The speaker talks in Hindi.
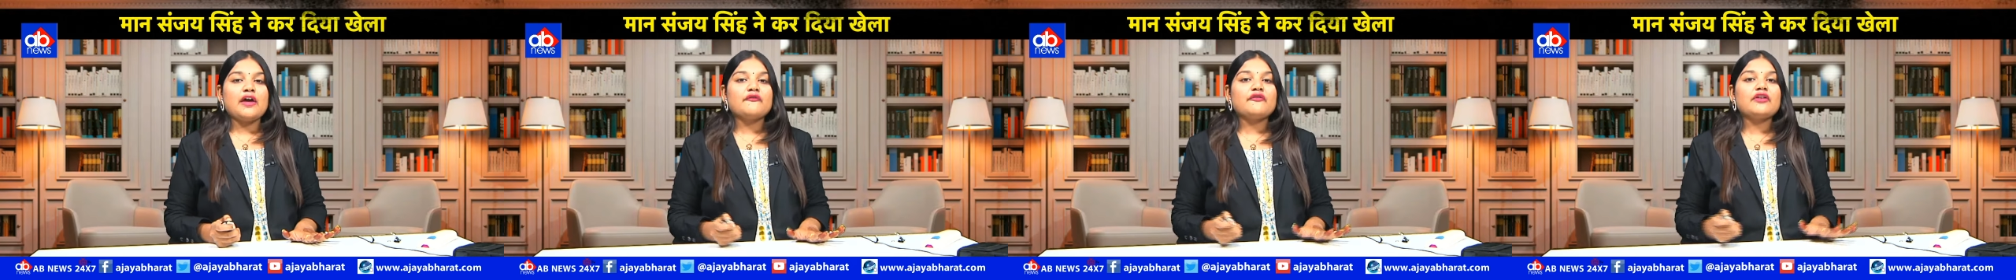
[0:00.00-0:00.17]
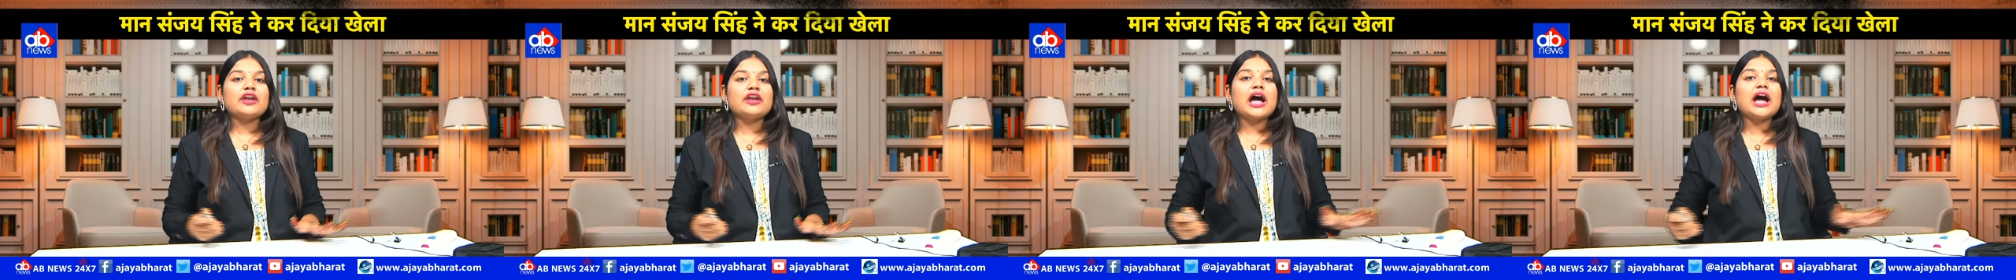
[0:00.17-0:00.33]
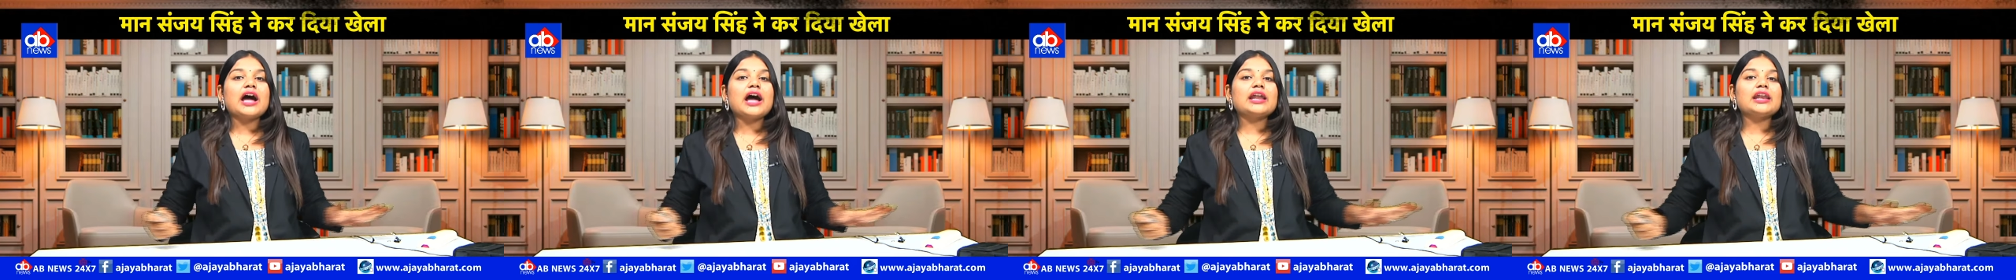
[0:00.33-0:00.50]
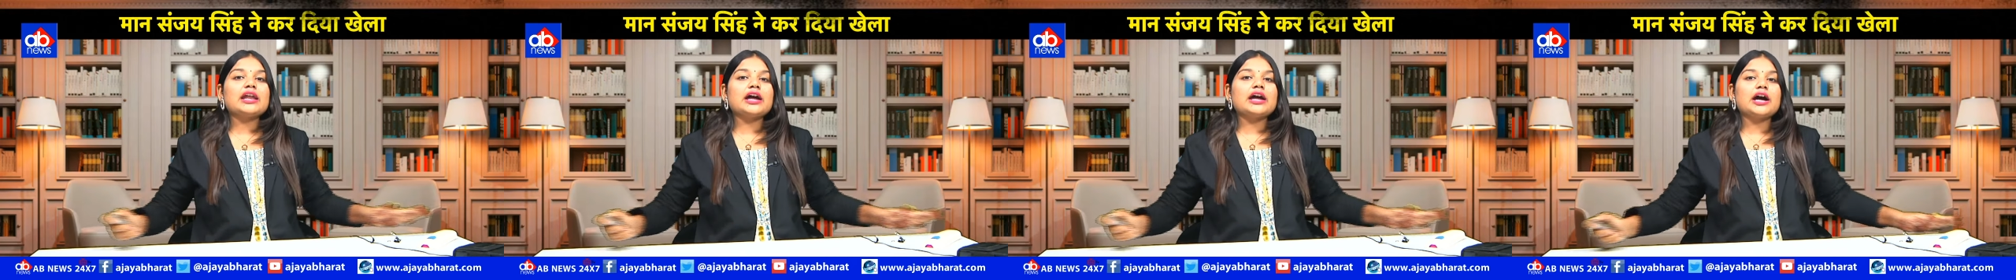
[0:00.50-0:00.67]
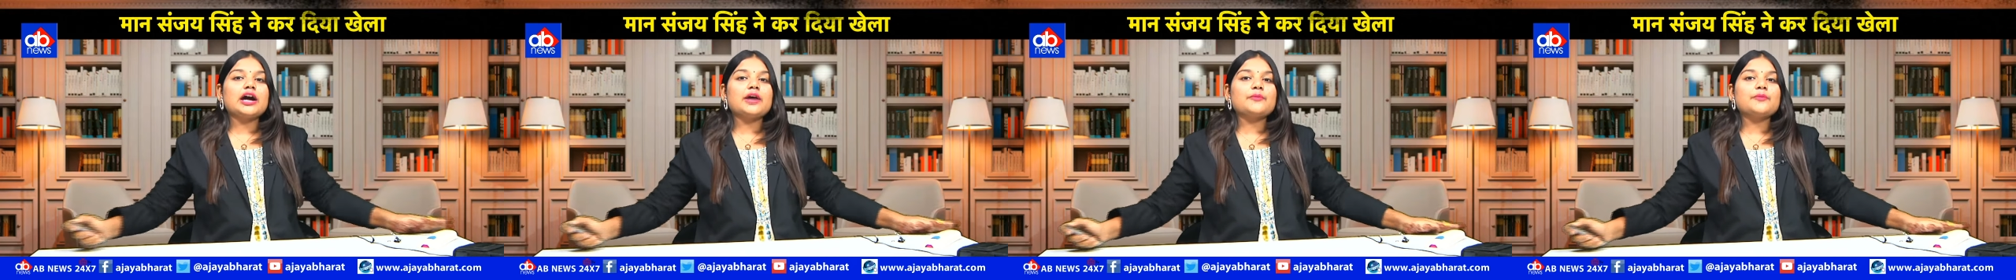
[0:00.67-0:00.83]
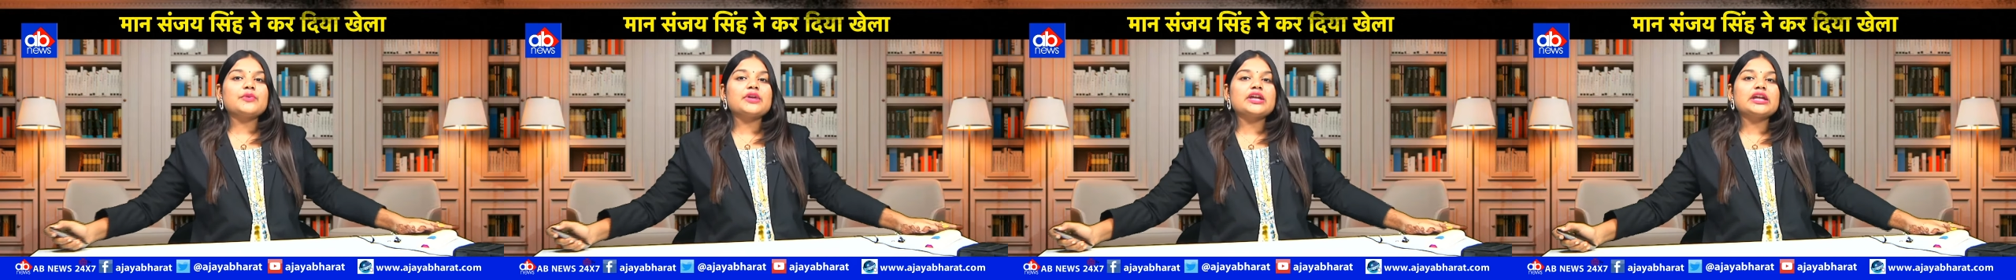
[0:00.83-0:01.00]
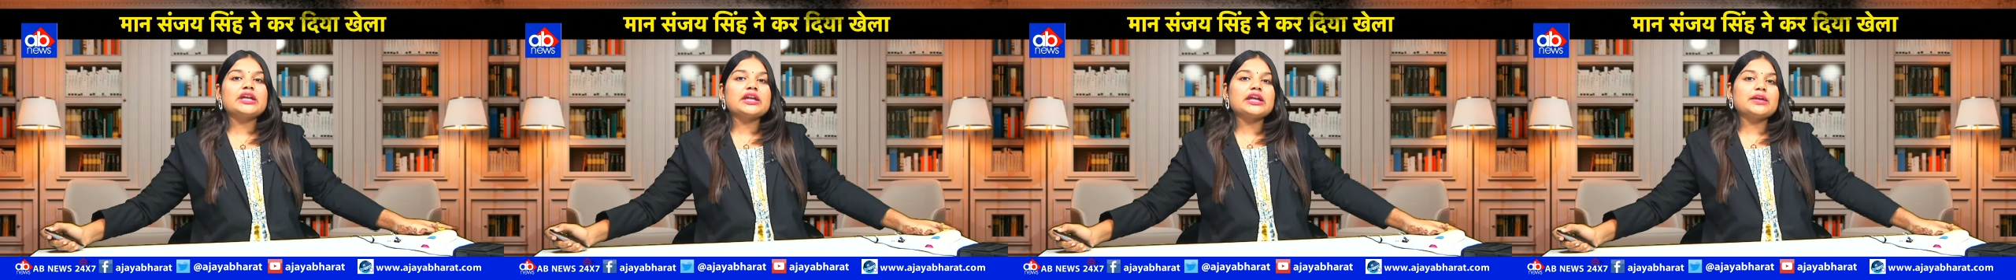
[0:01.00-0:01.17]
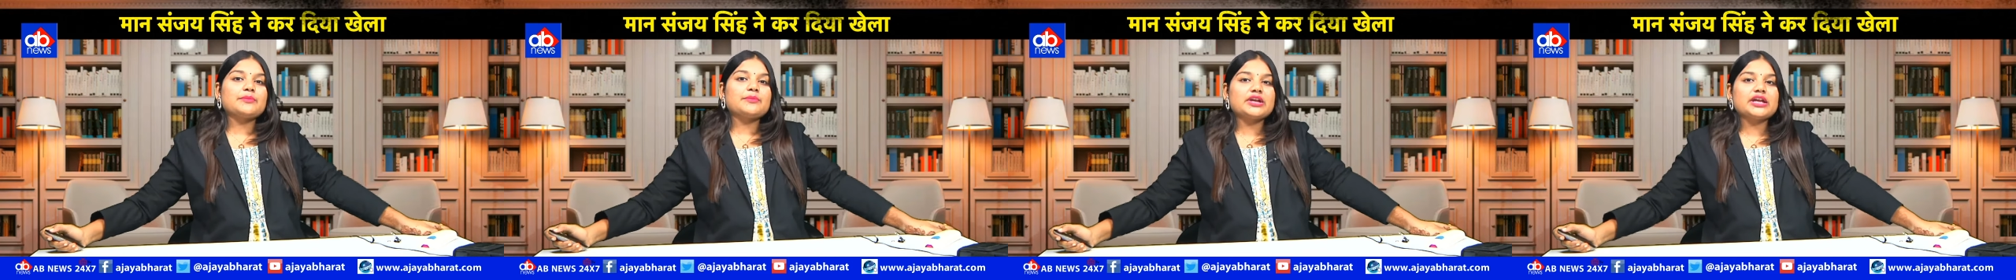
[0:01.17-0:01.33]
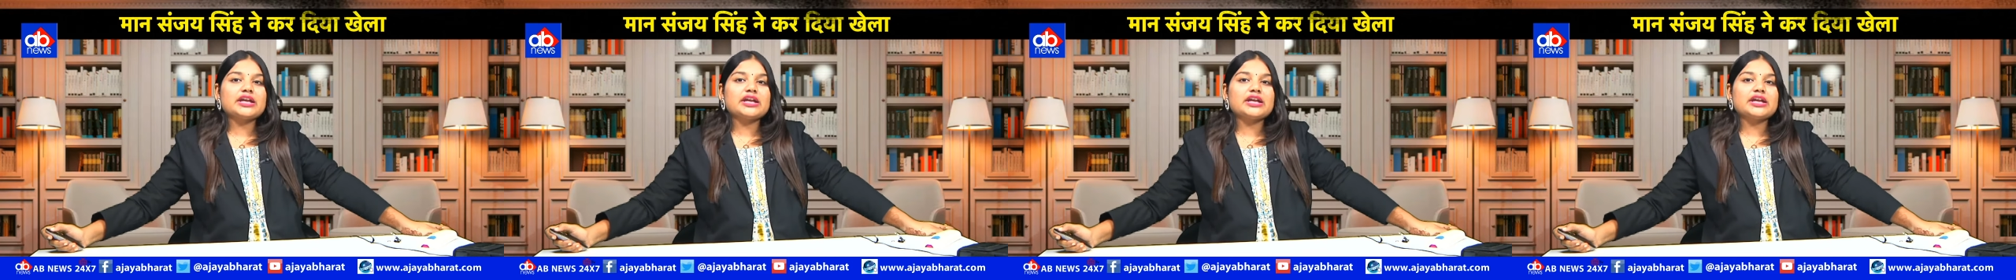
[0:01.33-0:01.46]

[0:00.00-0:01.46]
फिलहाल अभी भी